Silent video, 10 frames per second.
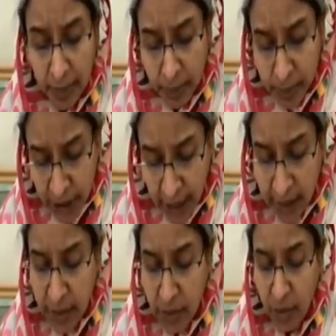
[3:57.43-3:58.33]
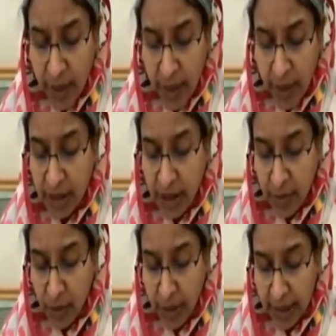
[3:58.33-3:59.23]
সাধারণ মাদ্রাসা
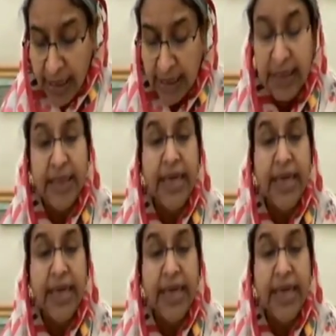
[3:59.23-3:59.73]
বোর্ডের ক্ষেত্রে